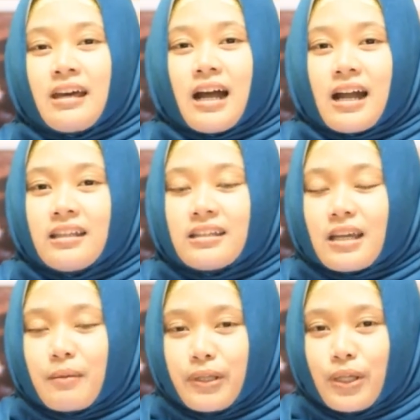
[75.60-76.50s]
Akan
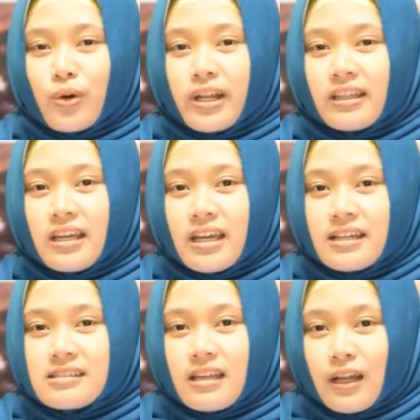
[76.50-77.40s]
tetapi, wanita
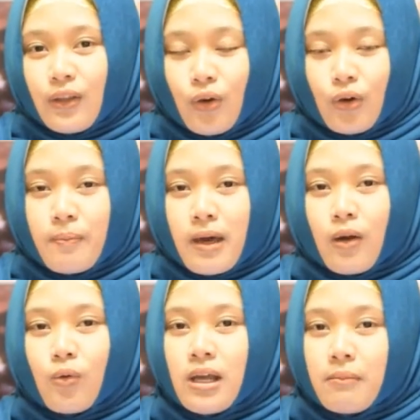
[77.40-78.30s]
yang istihadah,
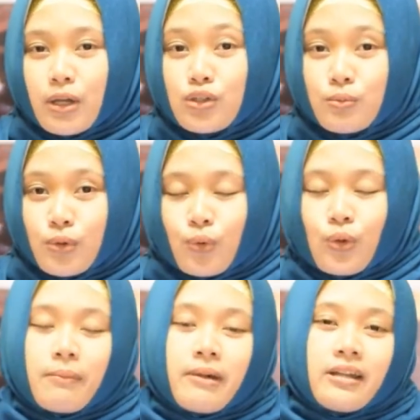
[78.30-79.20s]
para ulama, jumhur
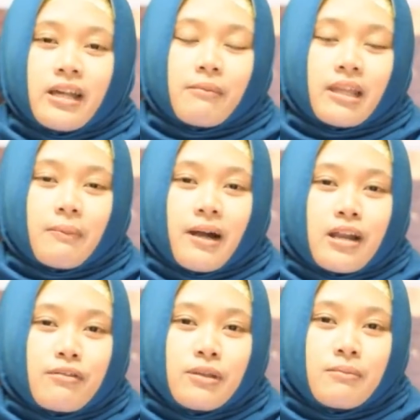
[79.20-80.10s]
ulama dari madhab
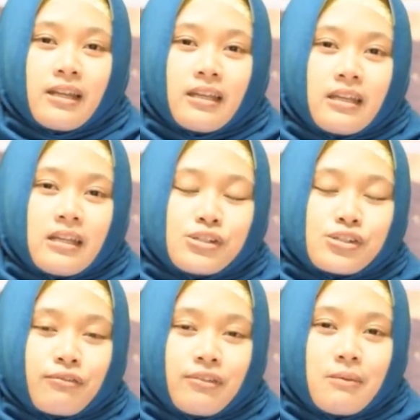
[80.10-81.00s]
Hanafi, Maliki, dan
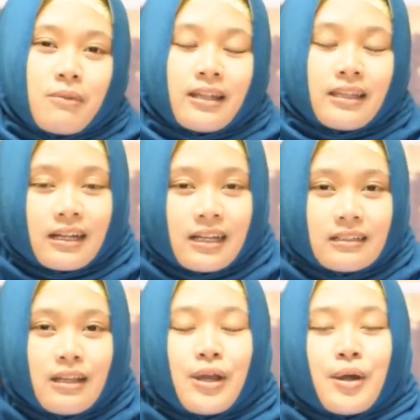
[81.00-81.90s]
Syafi'i
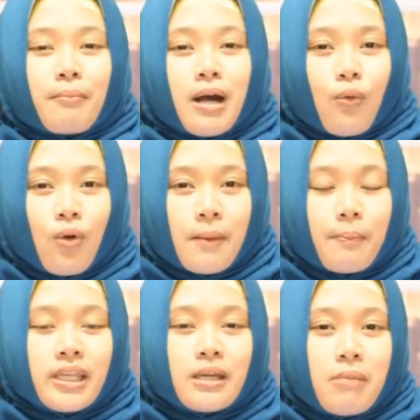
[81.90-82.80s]
mengatakan bahwa
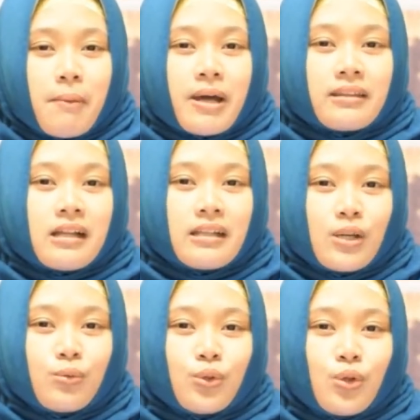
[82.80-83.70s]
penyebab
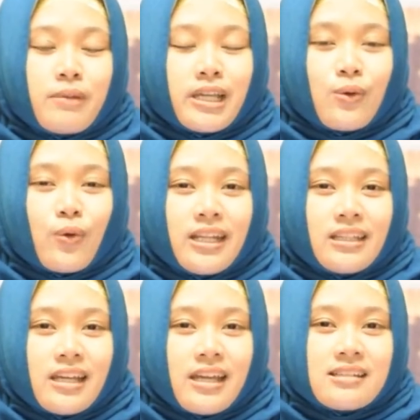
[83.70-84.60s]
batalnya wudhu bagi
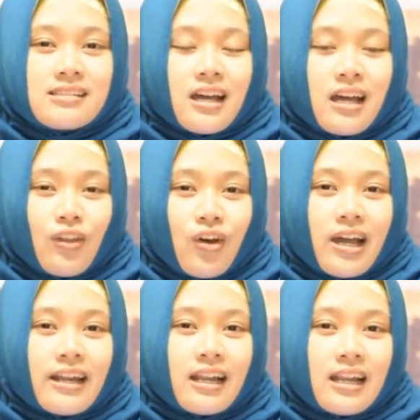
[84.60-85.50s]
wanita yang istihadah
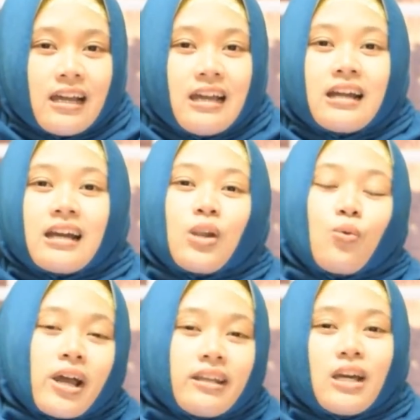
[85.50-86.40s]
adalah
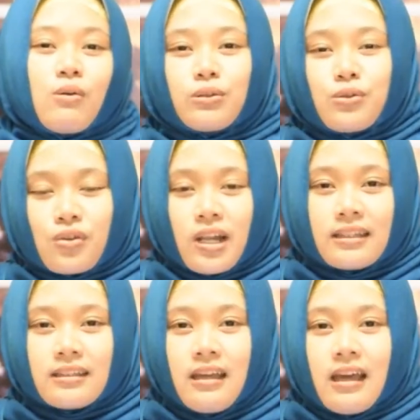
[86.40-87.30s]
keluarnya waktu
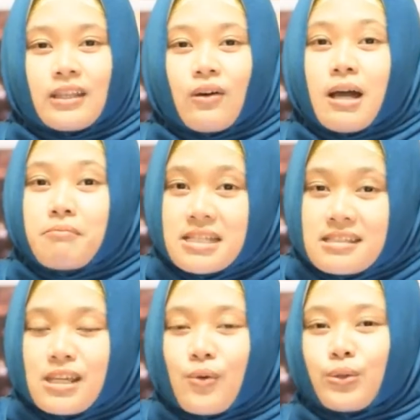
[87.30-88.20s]
sholat atau
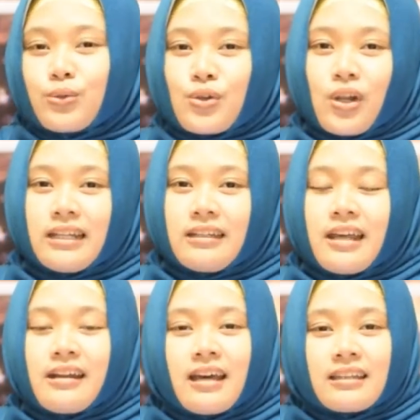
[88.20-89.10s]
habisnya waktu sholat
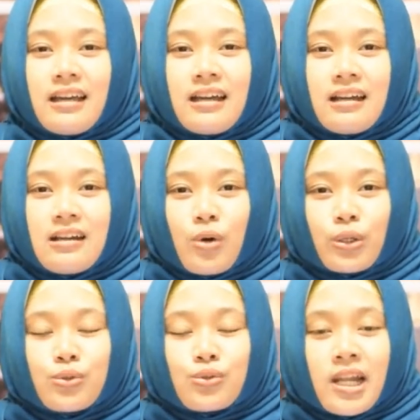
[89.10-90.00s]
dan datang
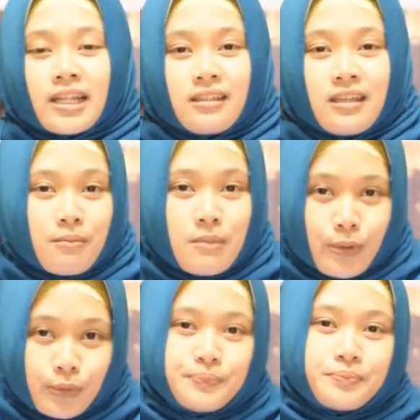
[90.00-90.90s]
waktu sholat yang
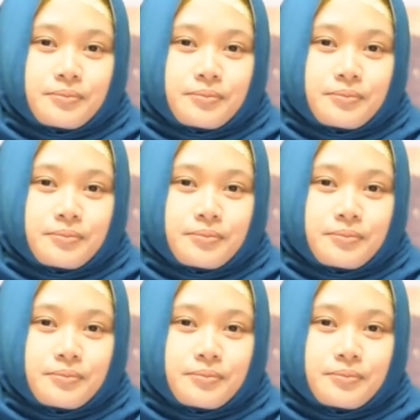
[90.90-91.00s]
baru.